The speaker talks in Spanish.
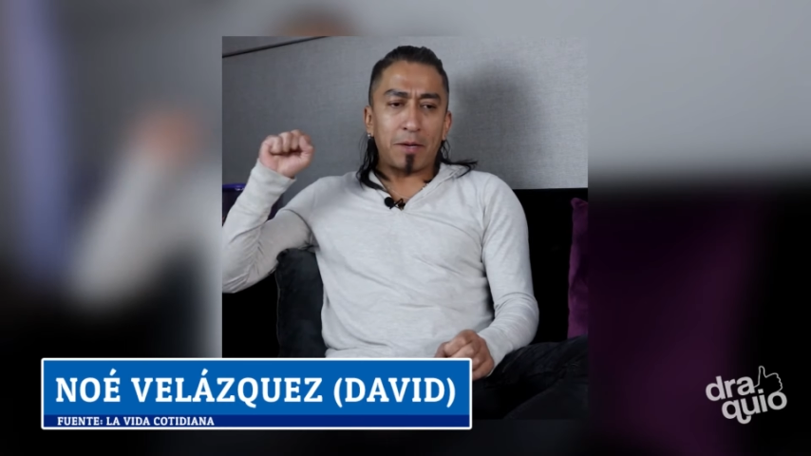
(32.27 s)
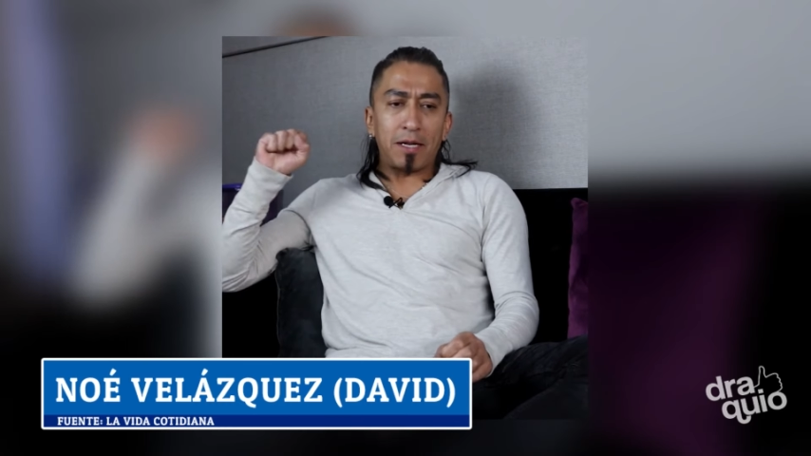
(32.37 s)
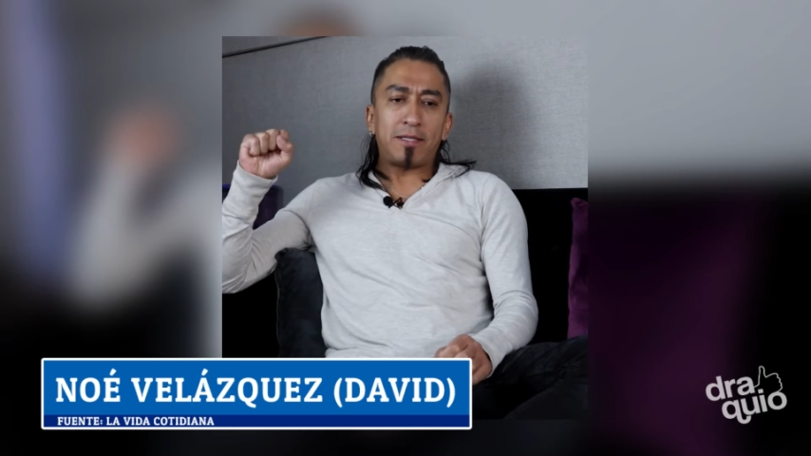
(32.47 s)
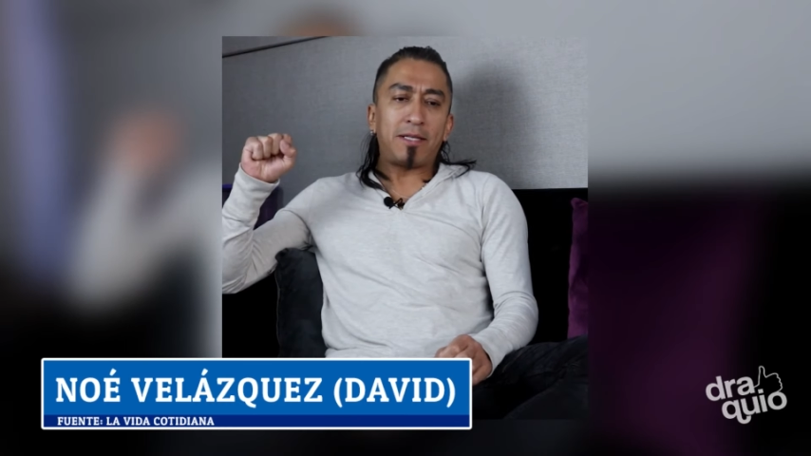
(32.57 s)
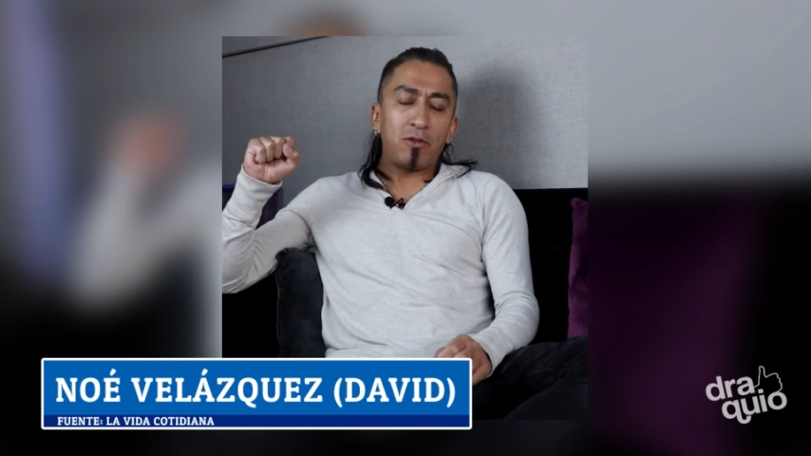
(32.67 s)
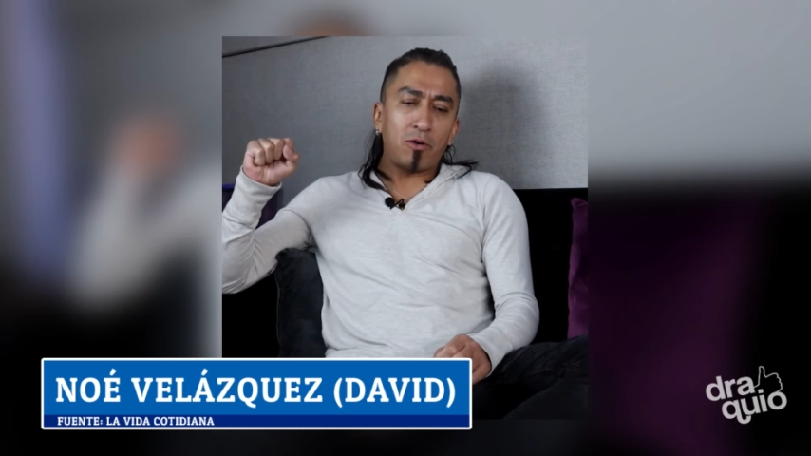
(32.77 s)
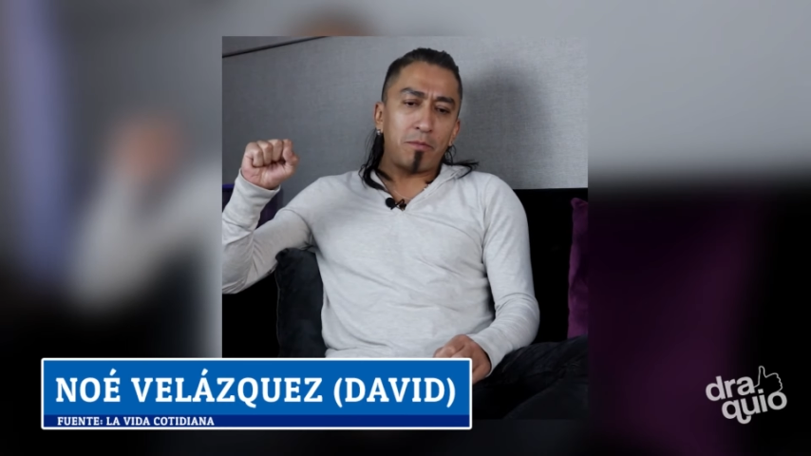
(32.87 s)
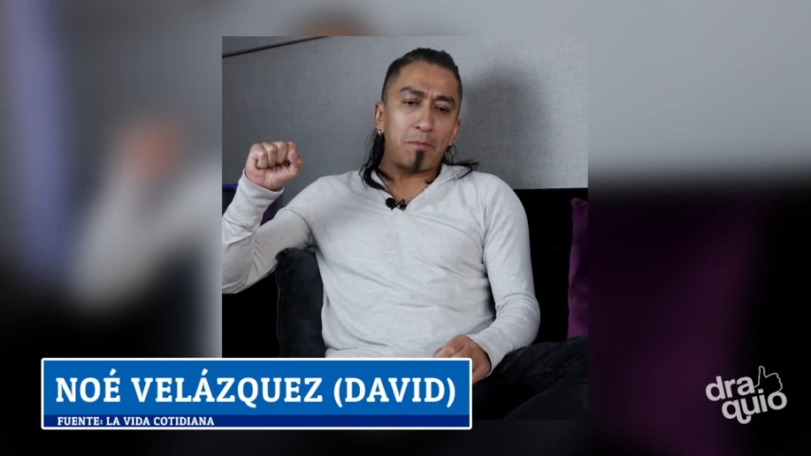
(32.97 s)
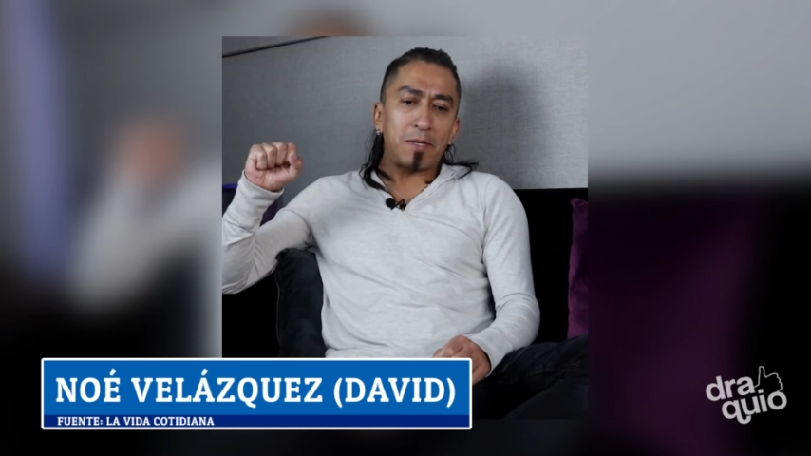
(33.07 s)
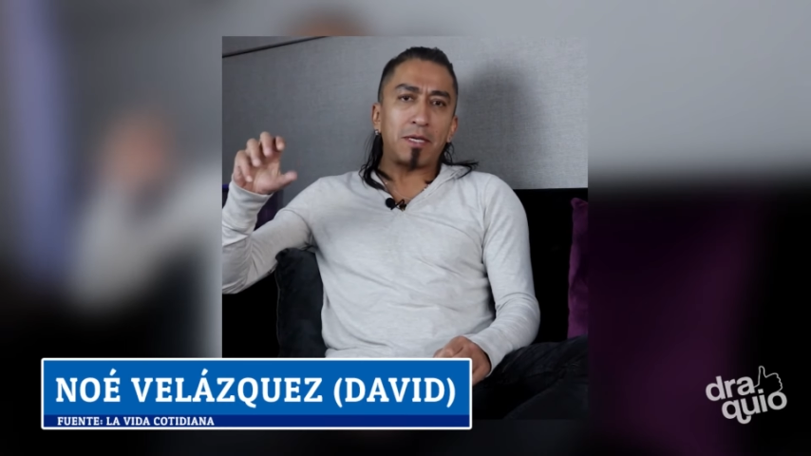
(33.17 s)
Palestino
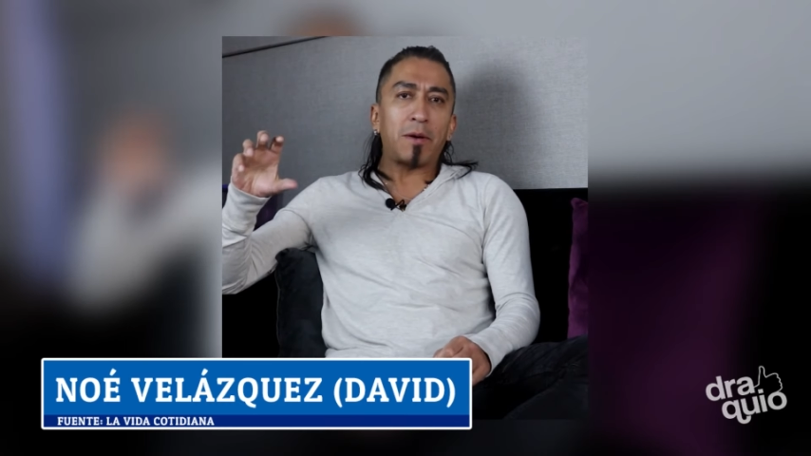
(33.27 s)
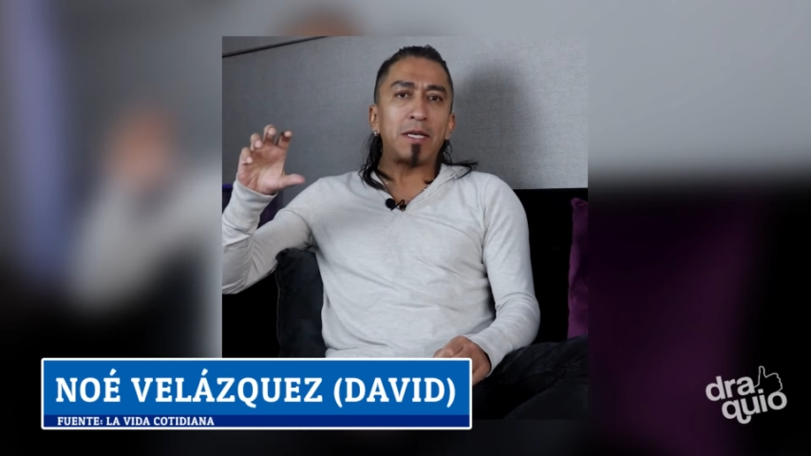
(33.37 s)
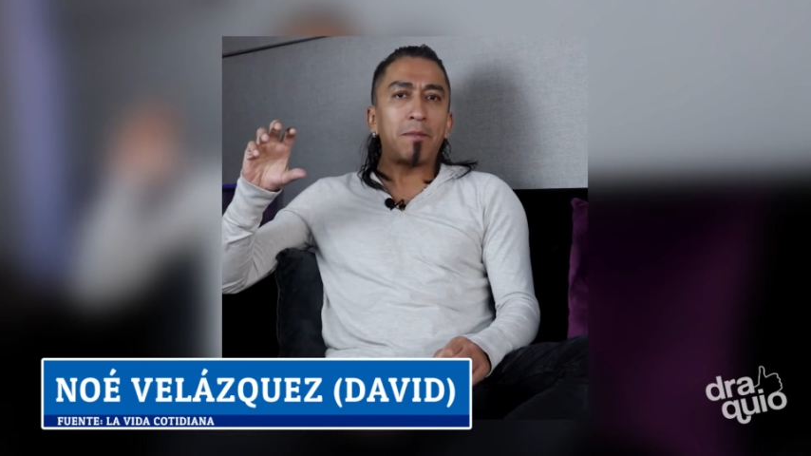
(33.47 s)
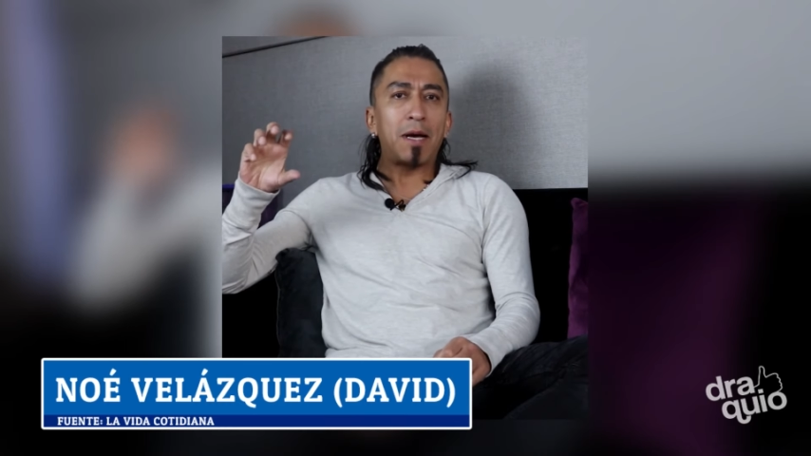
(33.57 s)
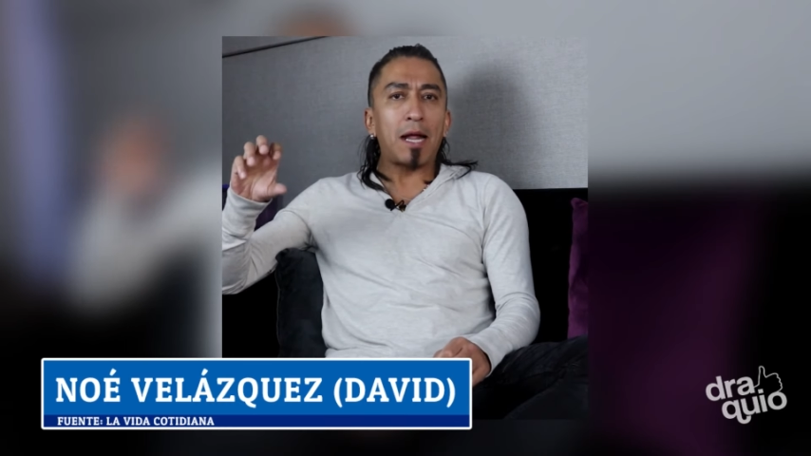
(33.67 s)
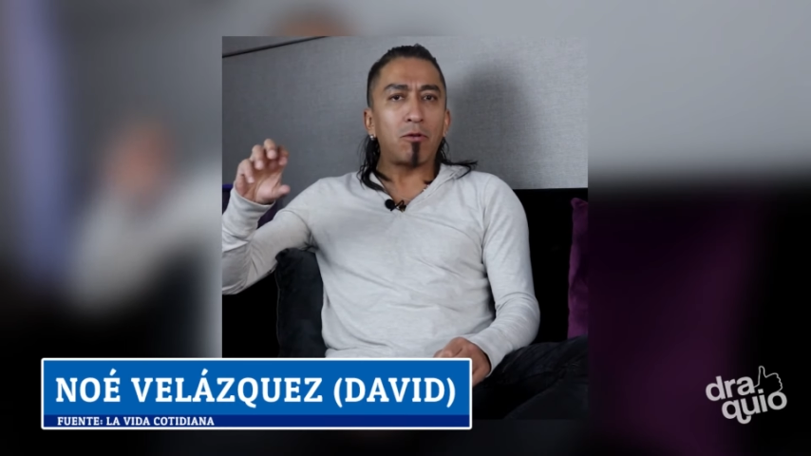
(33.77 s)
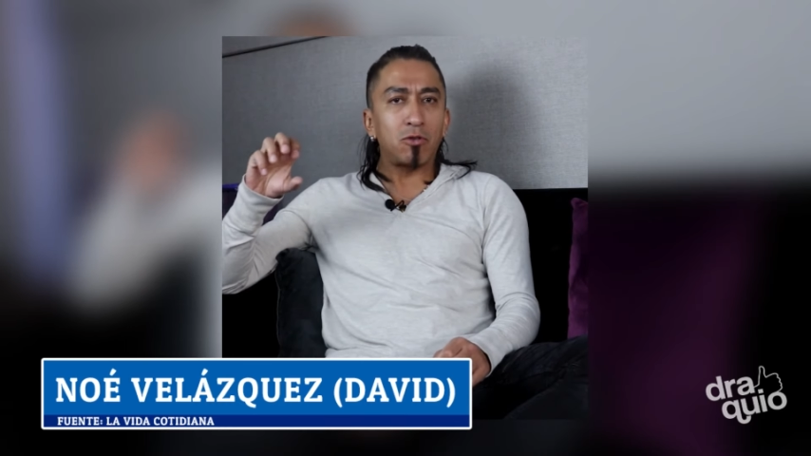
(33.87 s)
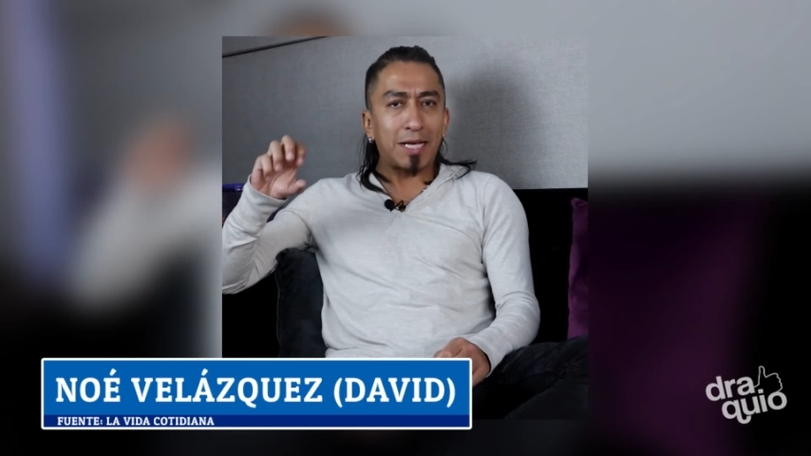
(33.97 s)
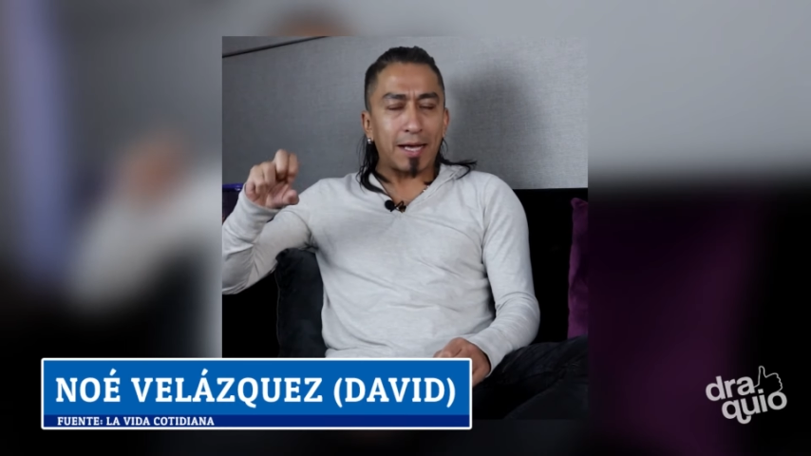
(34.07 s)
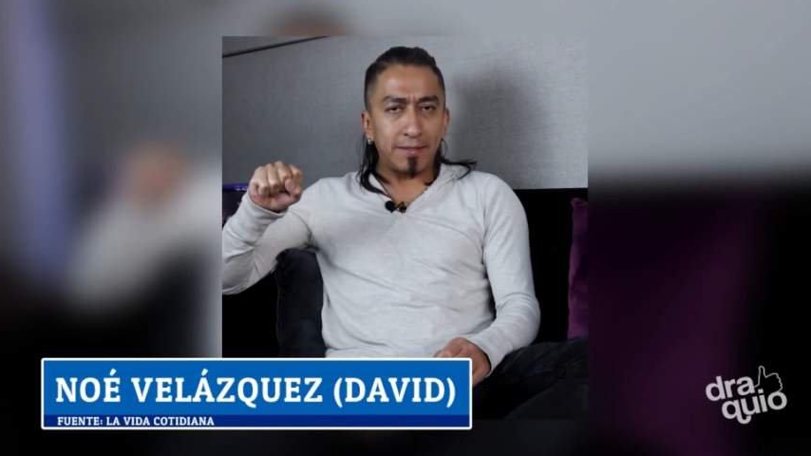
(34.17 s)
me empezaba a llamar a
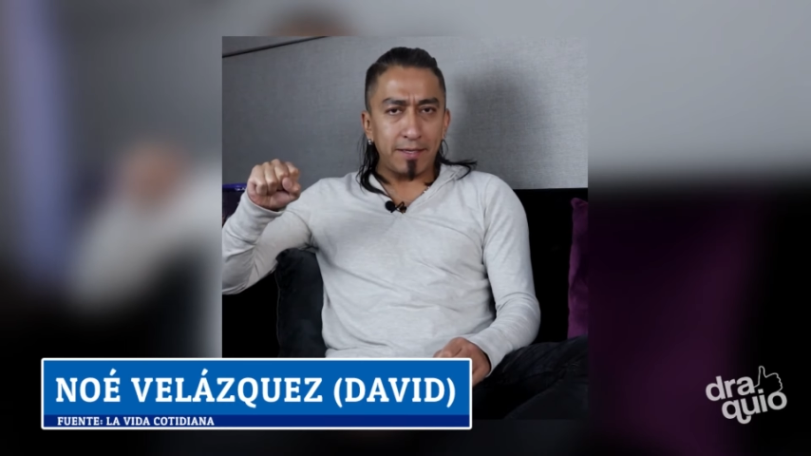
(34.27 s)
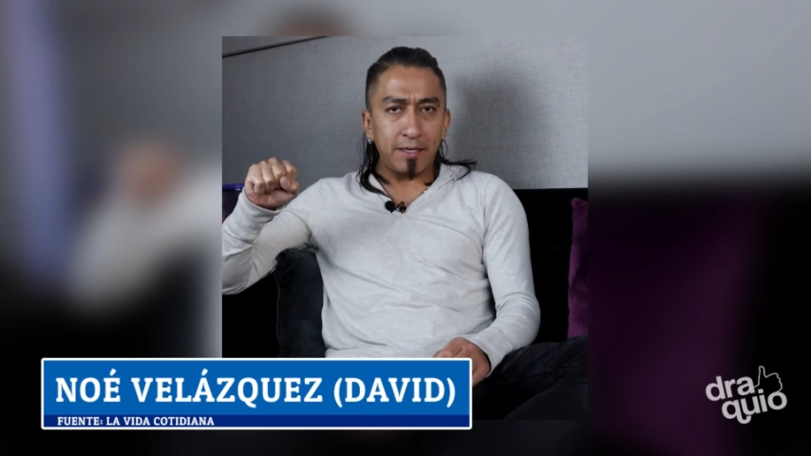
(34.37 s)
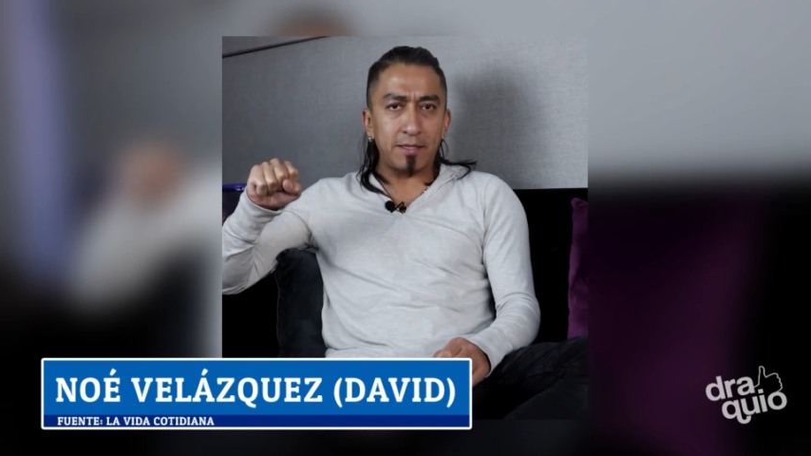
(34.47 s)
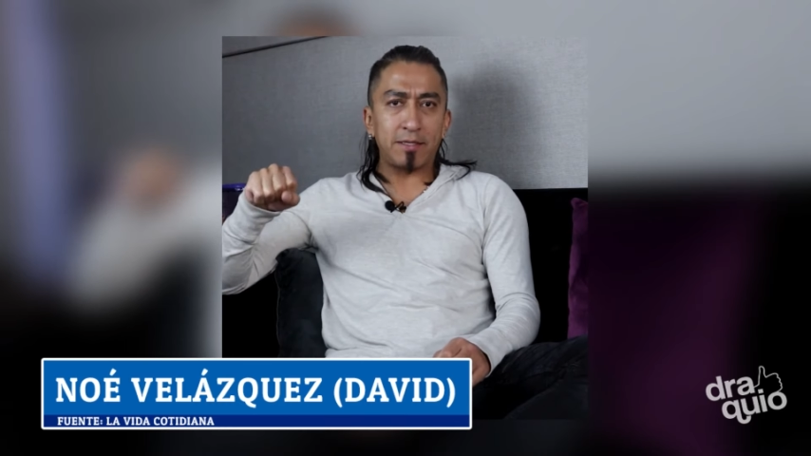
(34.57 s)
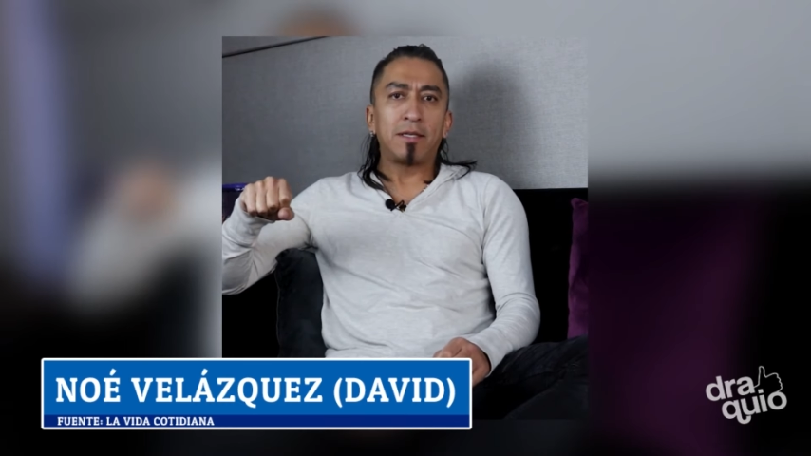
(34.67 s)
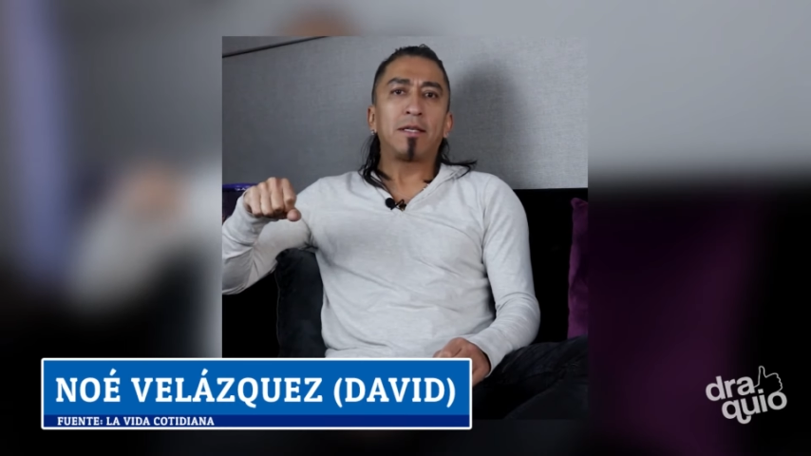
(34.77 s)
los castings.